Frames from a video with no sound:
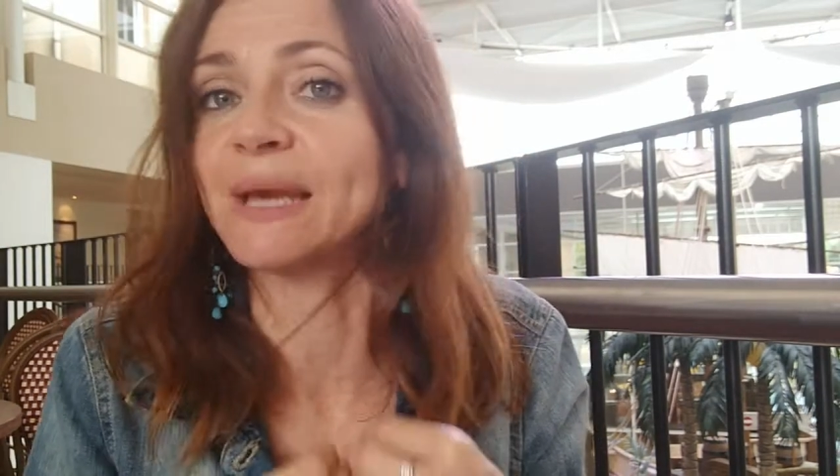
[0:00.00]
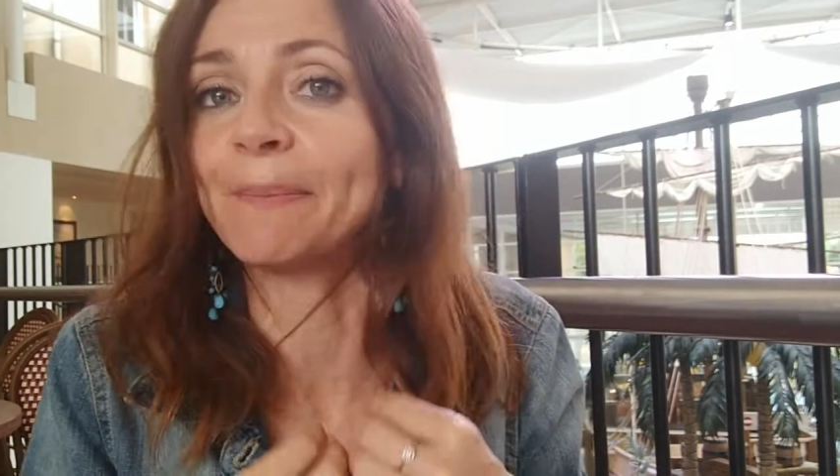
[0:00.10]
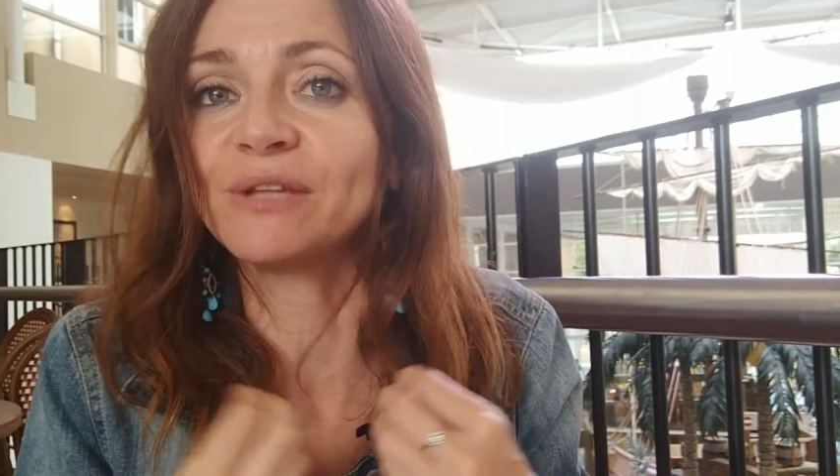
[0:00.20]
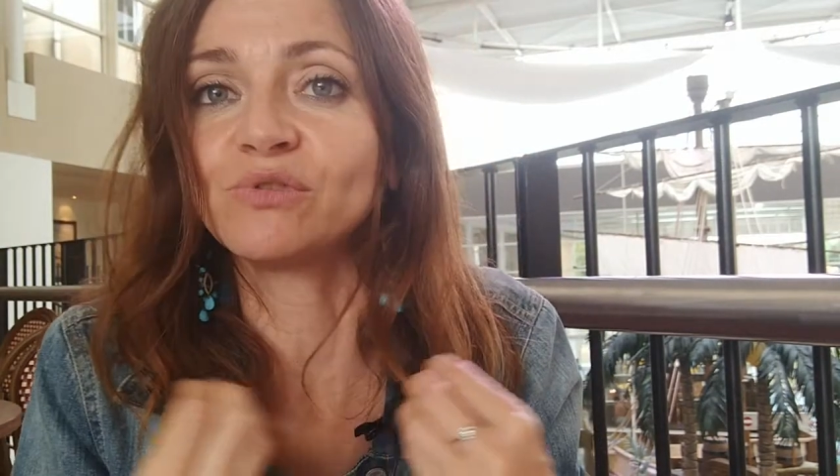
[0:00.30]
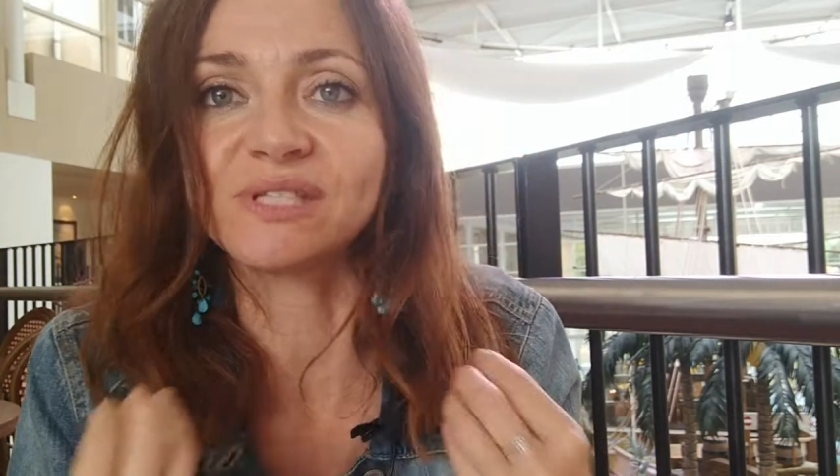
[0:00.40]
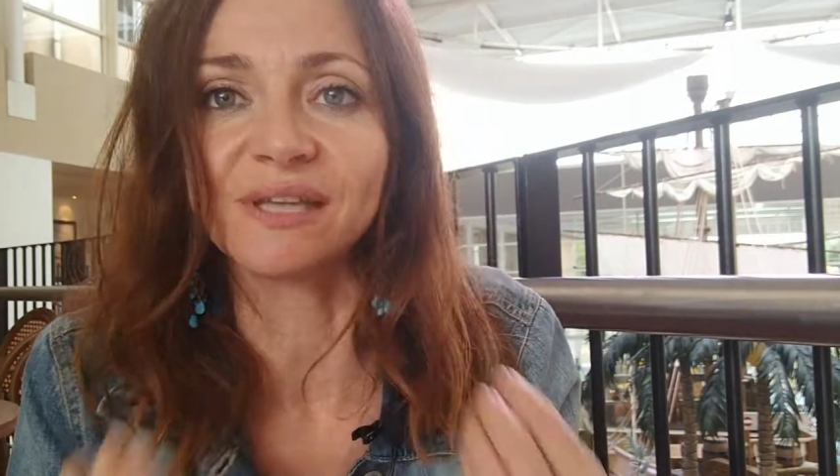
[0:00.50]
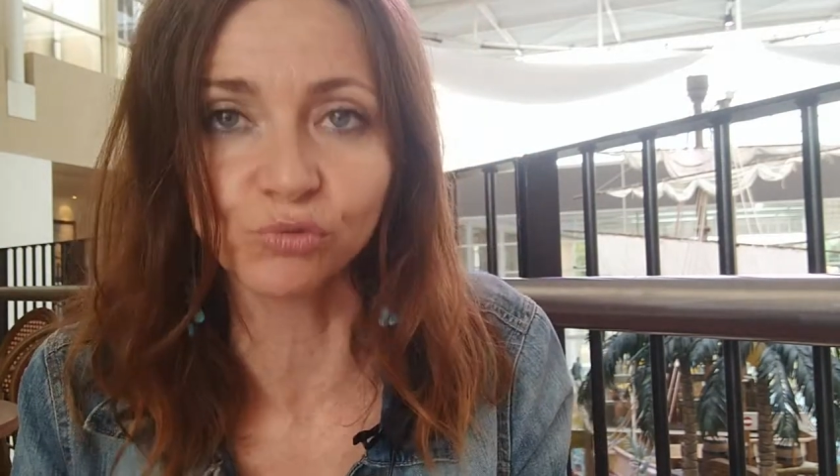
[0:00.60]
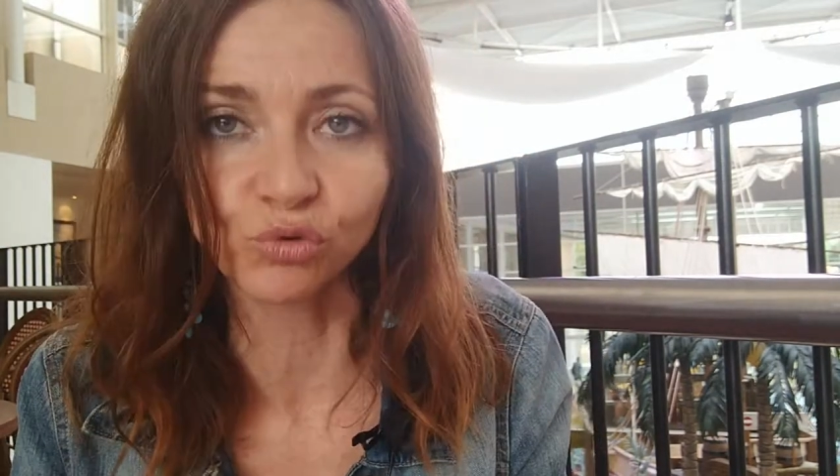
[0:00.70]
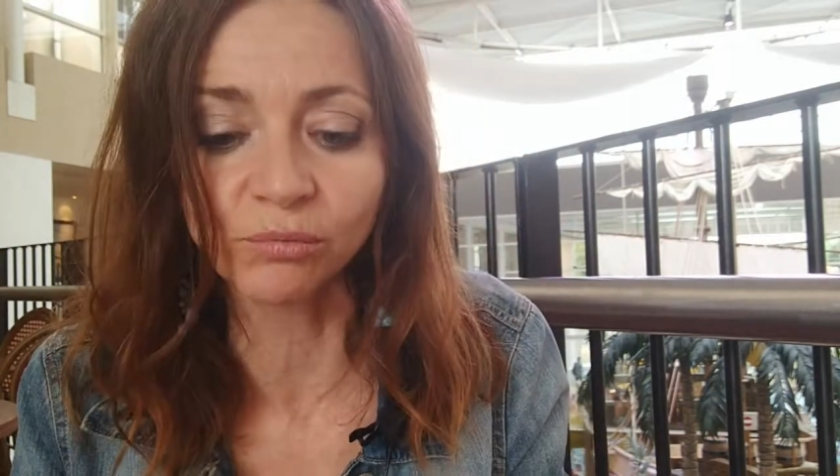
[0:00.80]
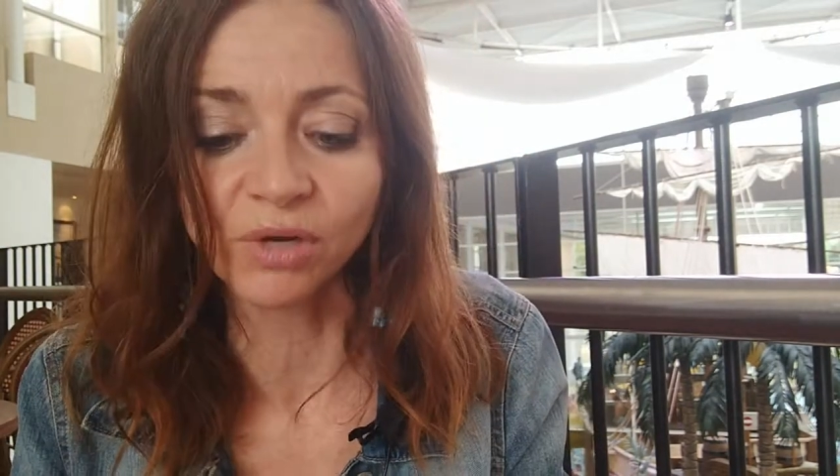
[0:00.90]
n'y a pas de
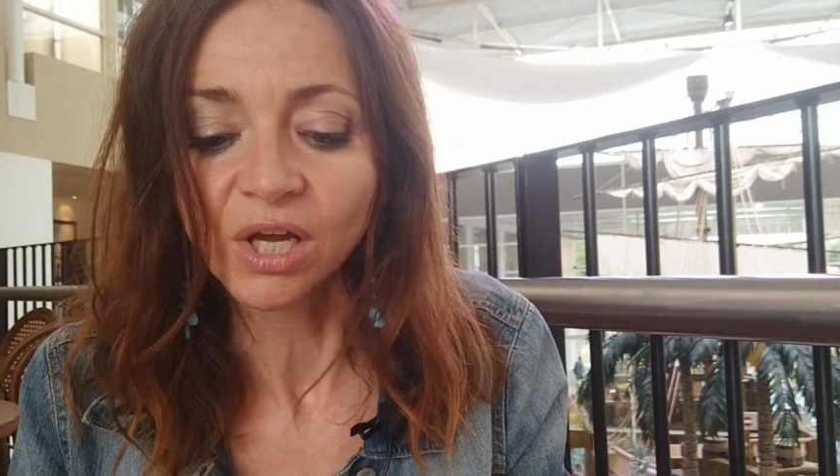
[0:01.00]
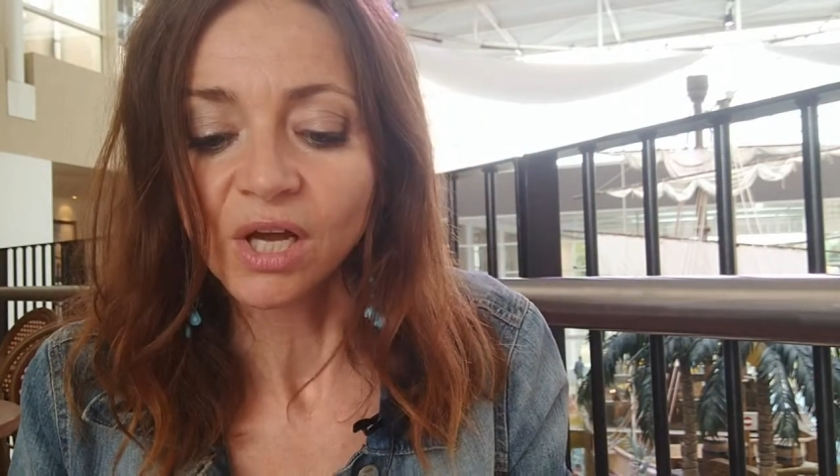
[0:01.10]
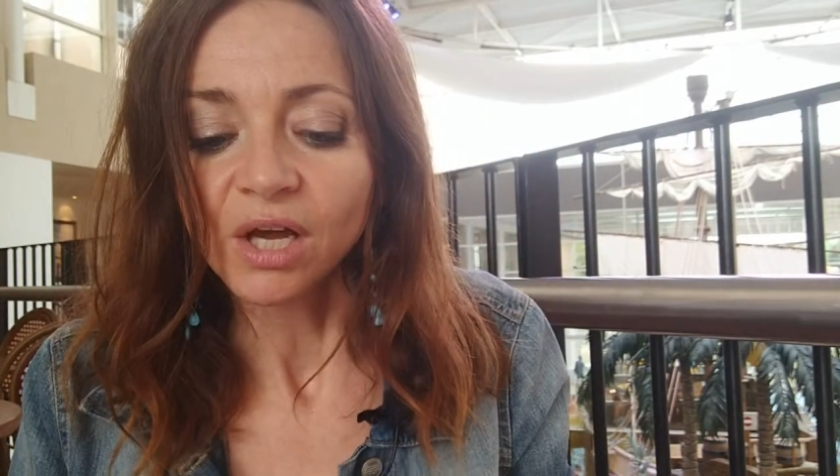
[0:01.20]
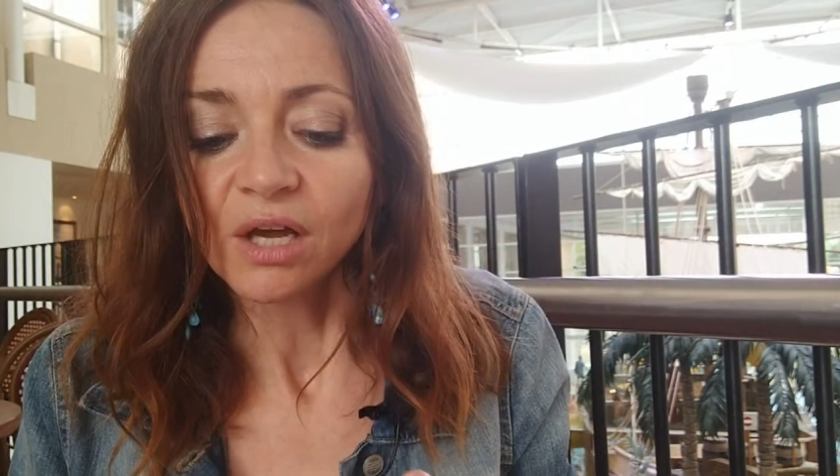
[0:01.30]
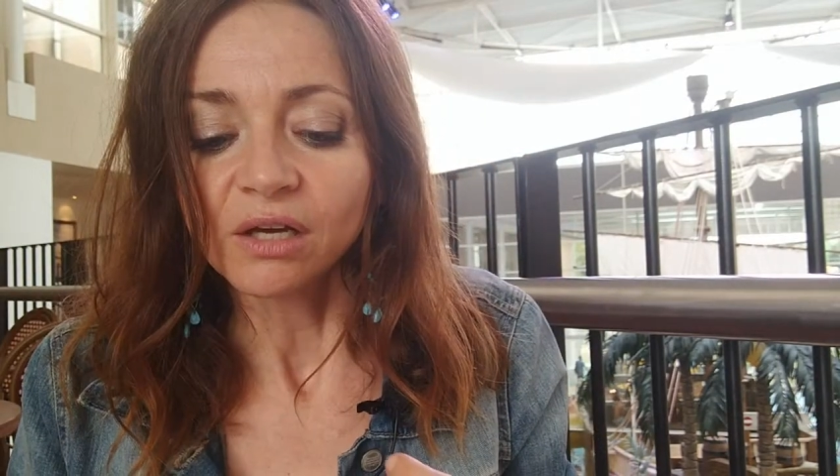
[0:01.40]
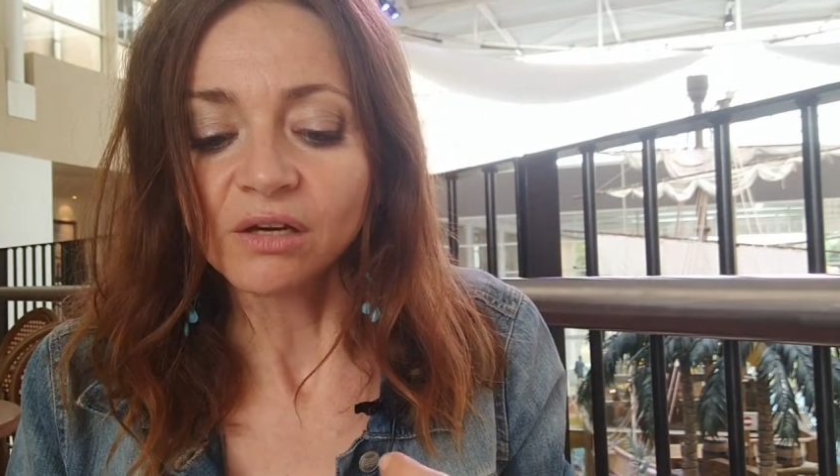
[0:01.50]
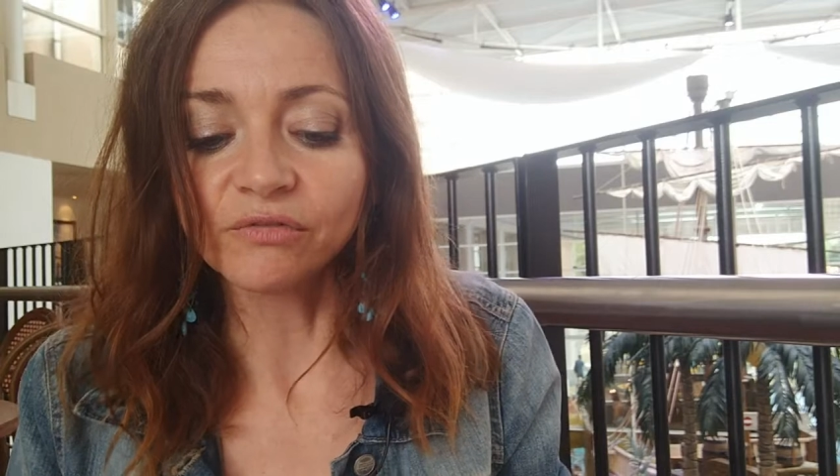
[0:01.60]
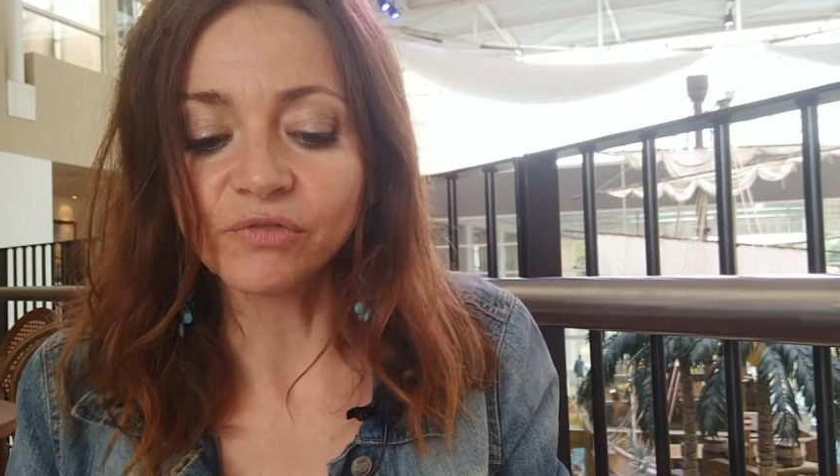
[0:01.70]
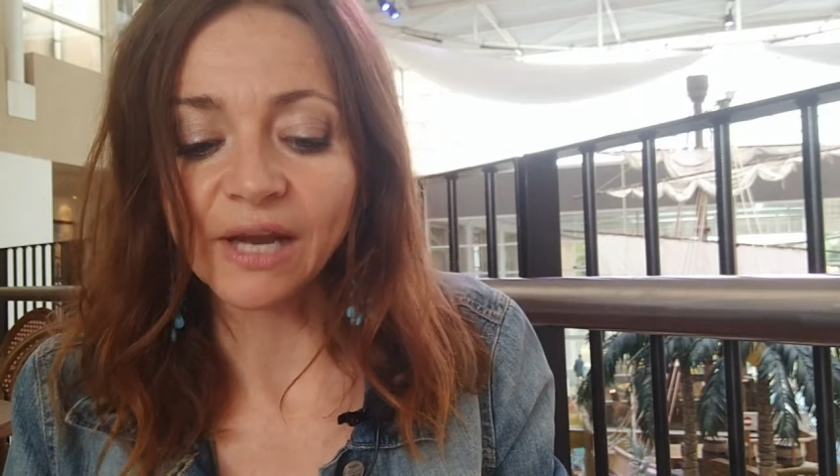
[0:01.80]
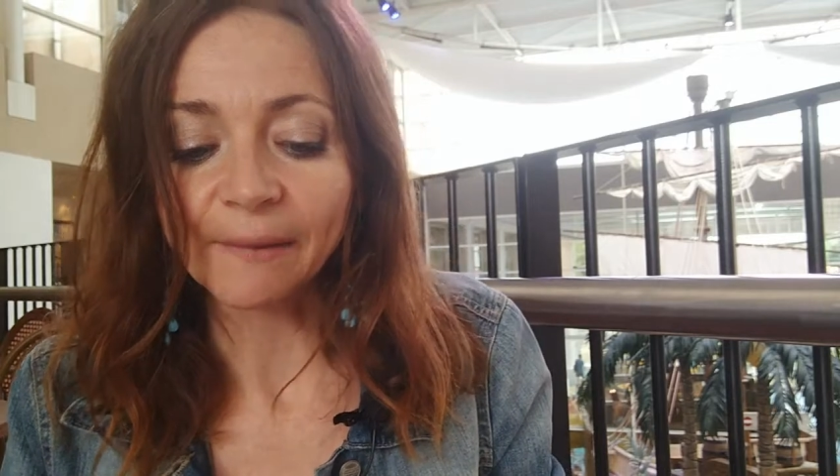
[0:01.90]
symptômes.
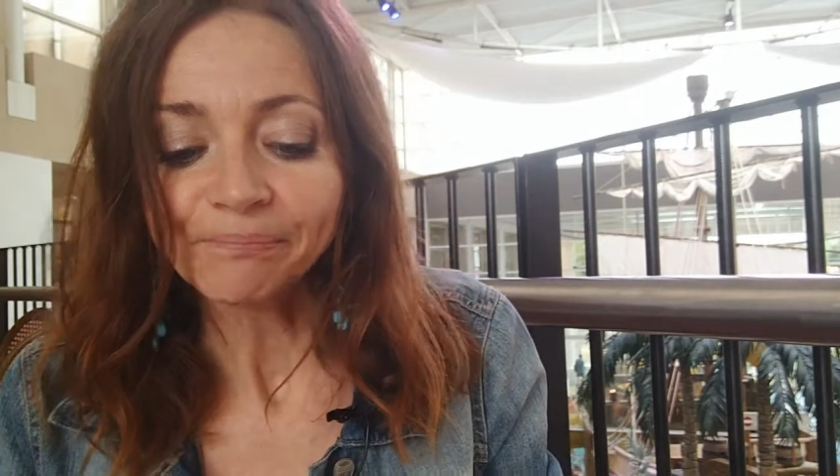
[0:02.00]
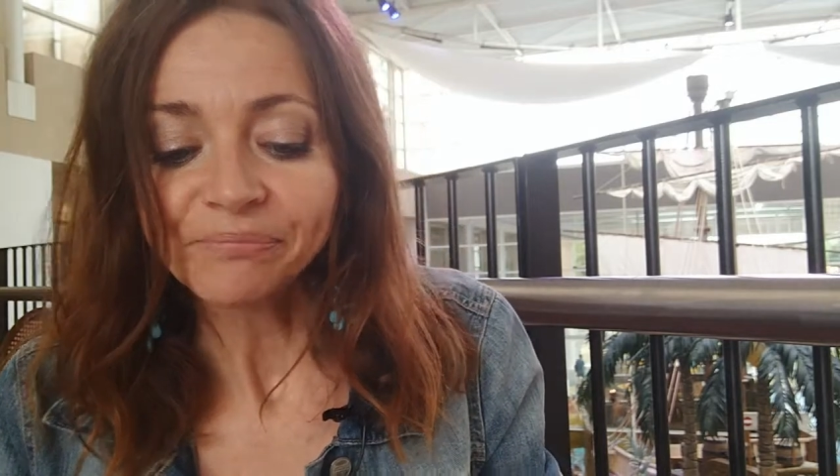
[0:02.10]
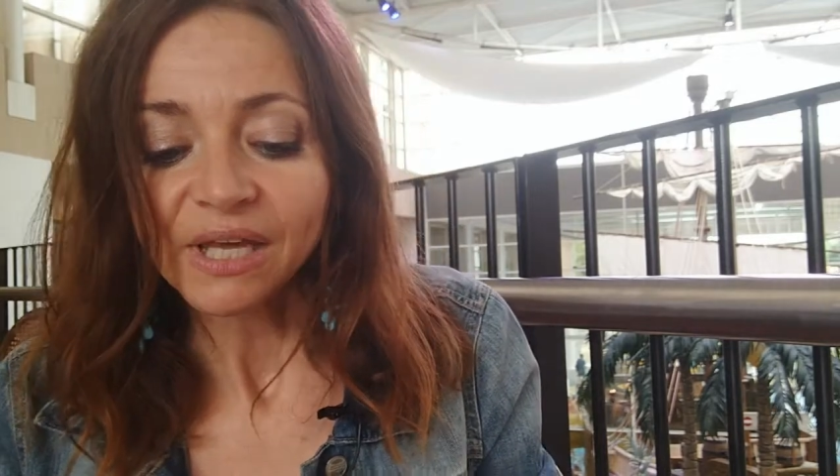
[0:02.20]
voilà.